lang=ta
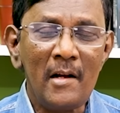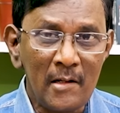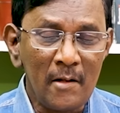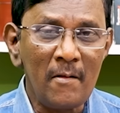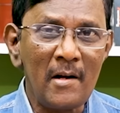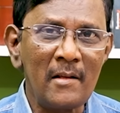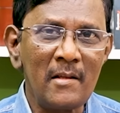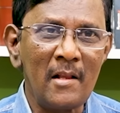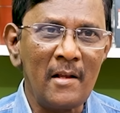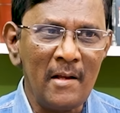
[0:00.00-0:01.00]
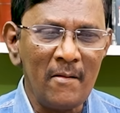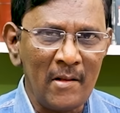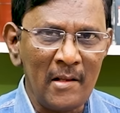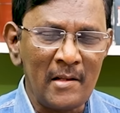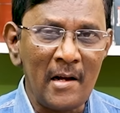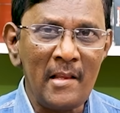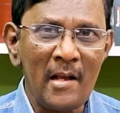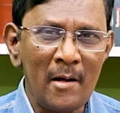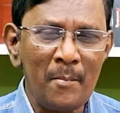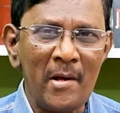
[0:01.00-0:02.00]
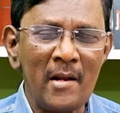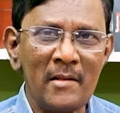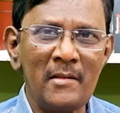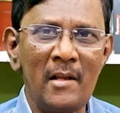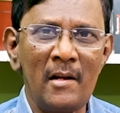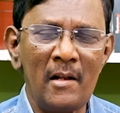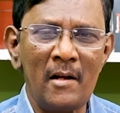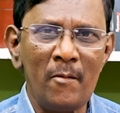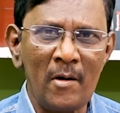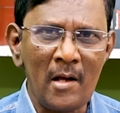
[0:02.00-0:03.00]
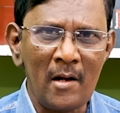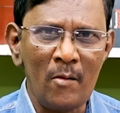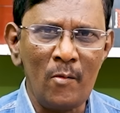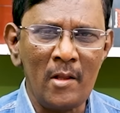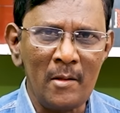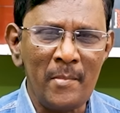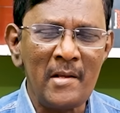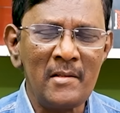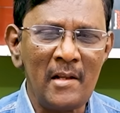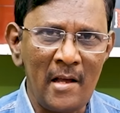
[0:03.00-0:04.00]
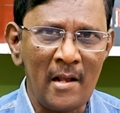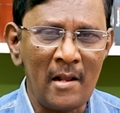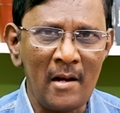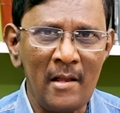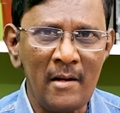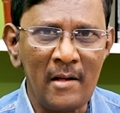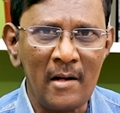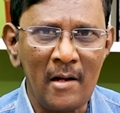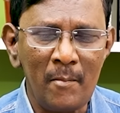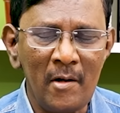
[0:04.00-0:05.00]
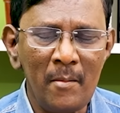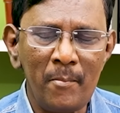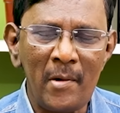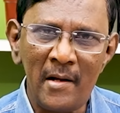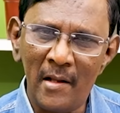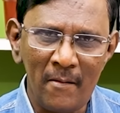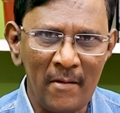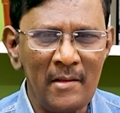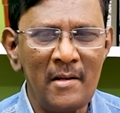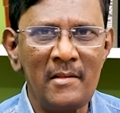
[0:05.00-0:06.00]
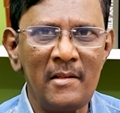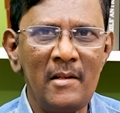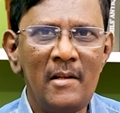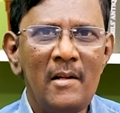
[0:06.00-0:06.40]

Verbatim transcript: இன்டர்வியூ நடத்துறதுக்கு வந்து தகுதியான பேராசிரியர்களாக உட்காரக்கூடிய அந்த பெஞ்சில் யாரெல்லாம் இருக்கிறாங்க அப்படின்னு பட்டியல் வந்துடுச்சு